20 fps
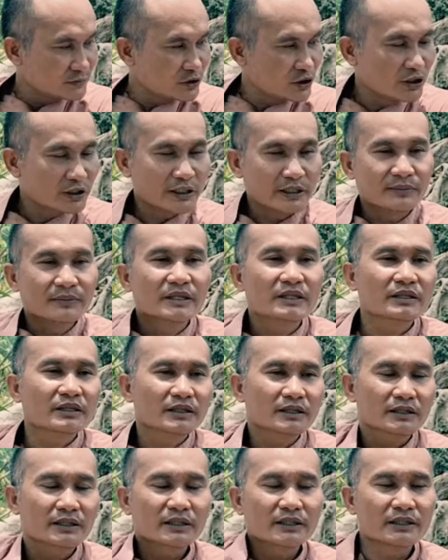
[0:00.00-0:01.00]
rồi tìm
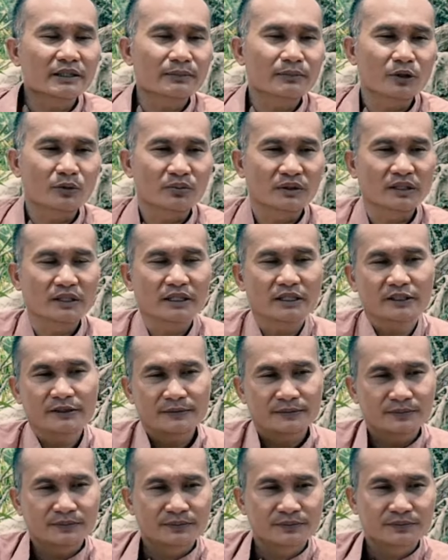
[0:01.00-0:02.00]
ra tiếp tục nữa ấy
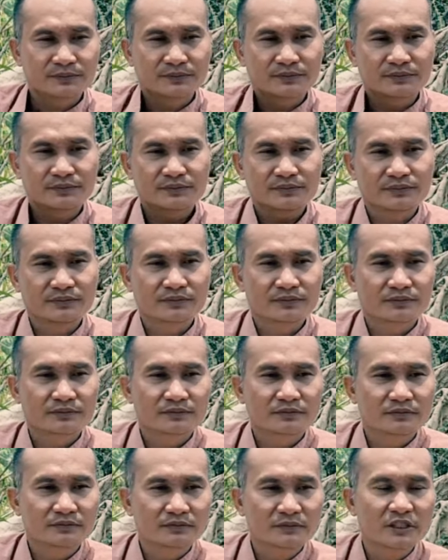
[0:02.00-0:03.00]

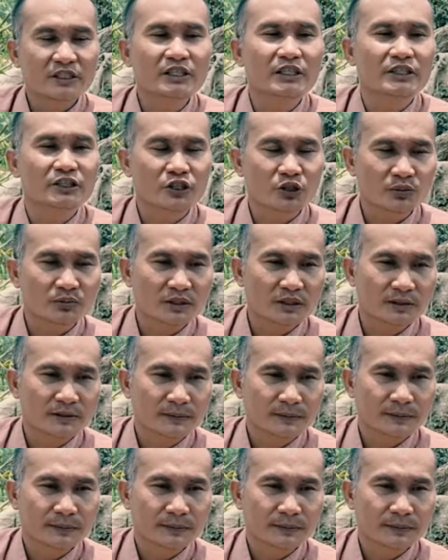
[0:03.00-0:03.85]
tứ hình xung đó